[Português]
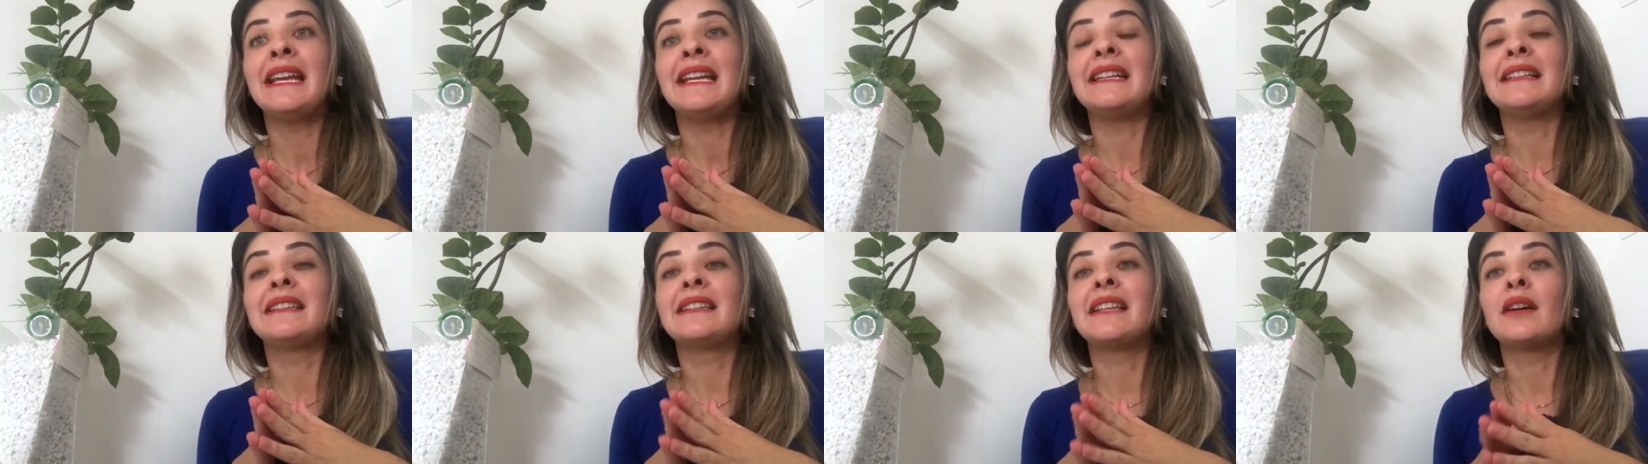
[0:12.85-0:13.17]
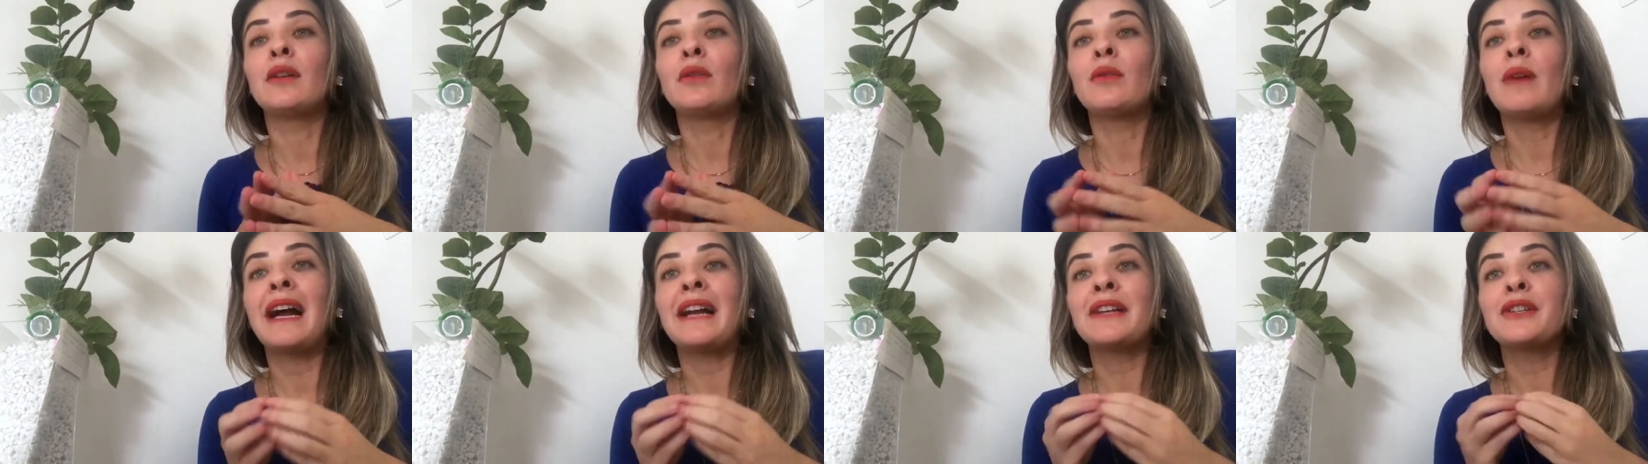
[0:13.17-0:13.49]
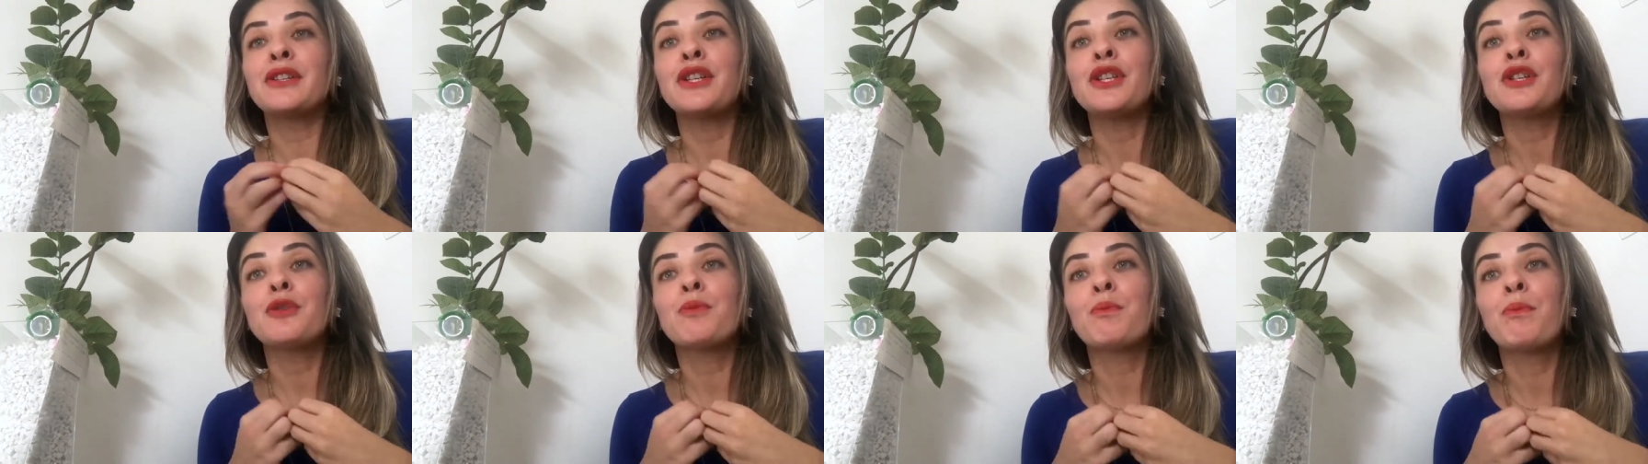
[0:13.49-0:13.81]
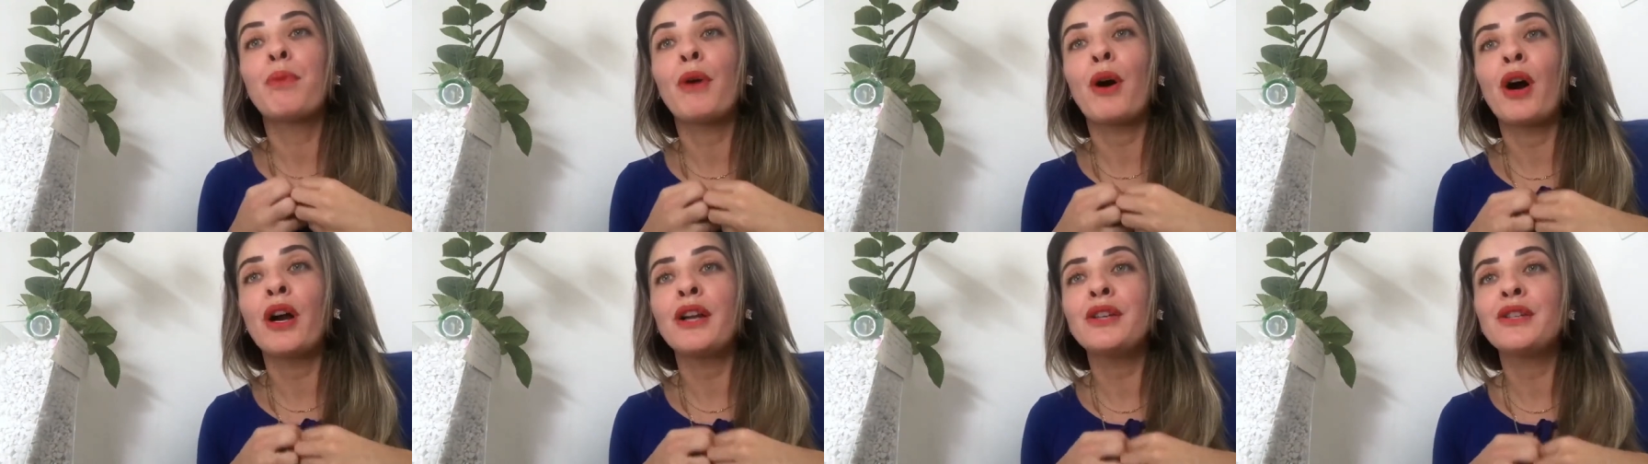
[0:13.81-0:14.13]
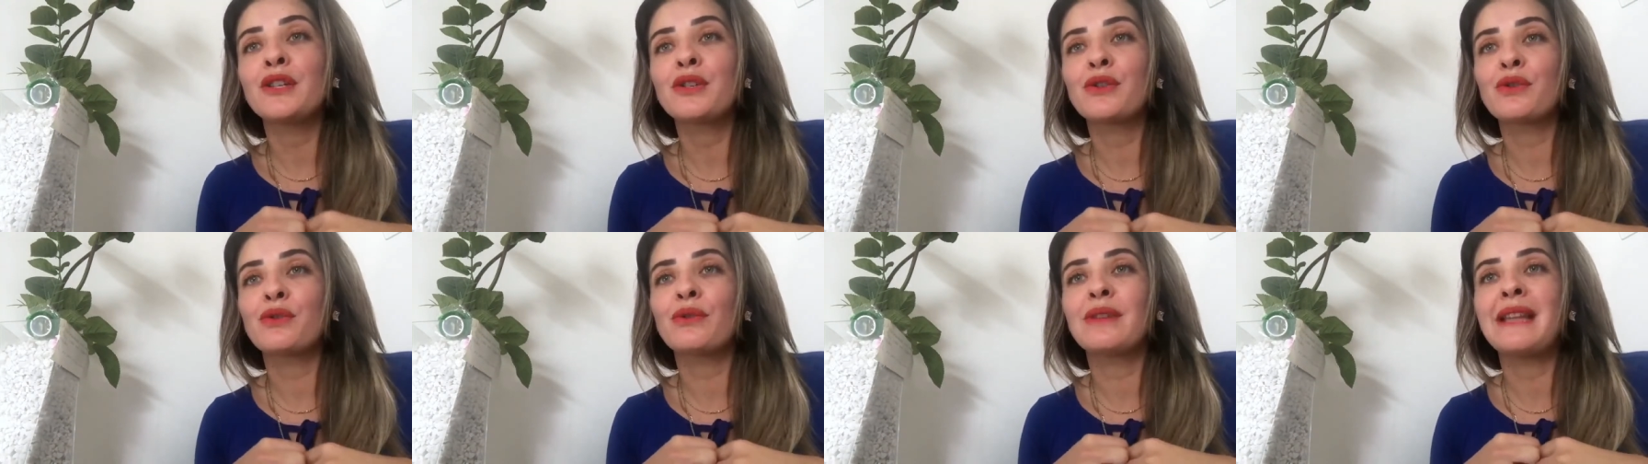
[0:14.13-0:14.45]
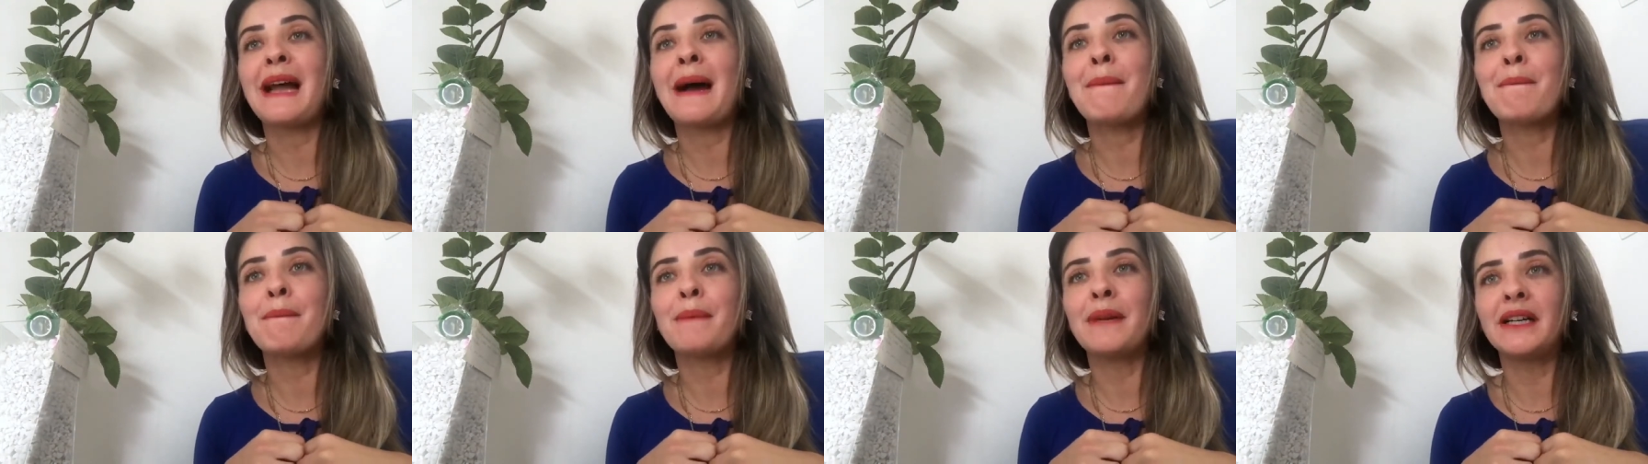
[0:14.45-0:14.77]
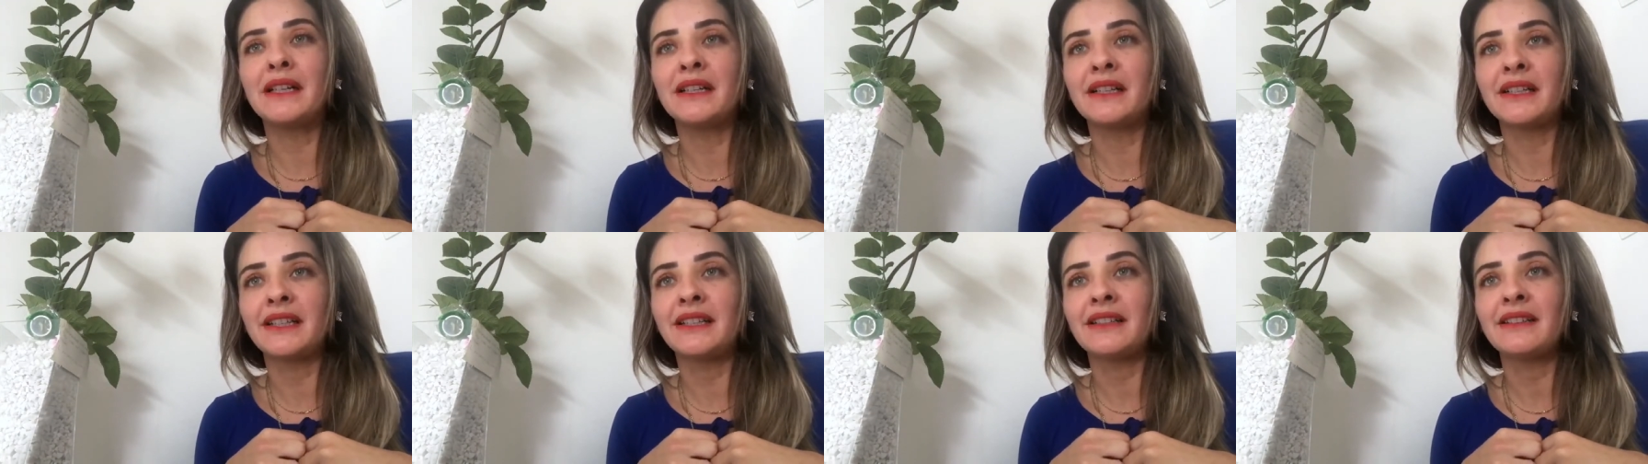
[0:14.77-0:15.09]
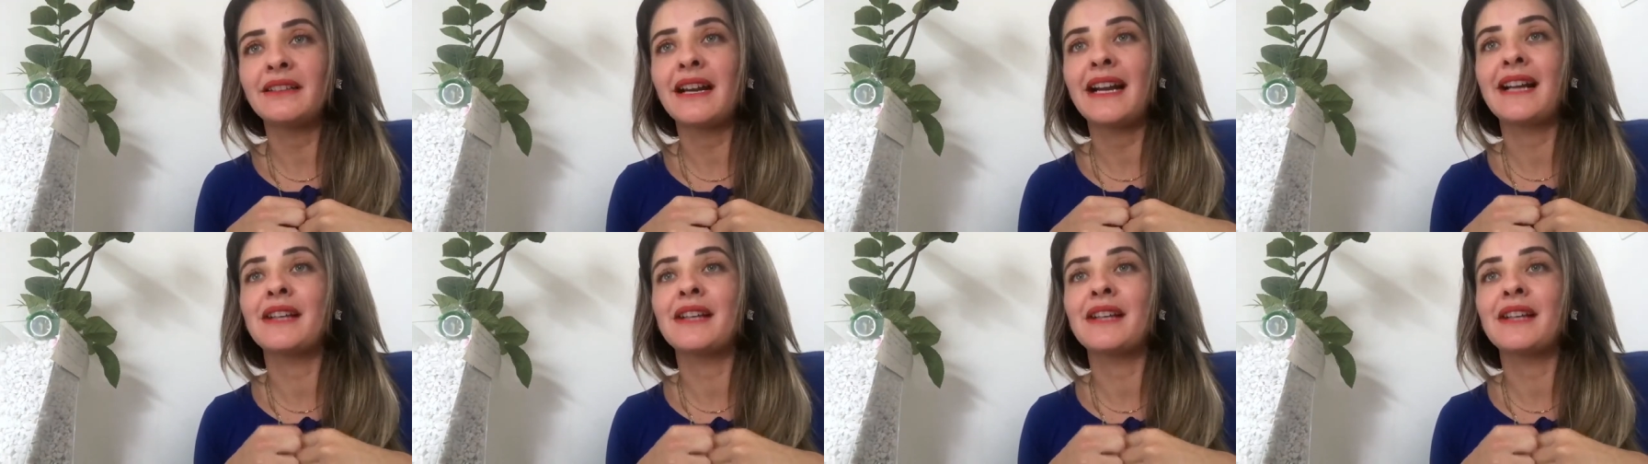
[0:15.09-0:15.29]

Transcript: Então, a gente pode ajudar mãe,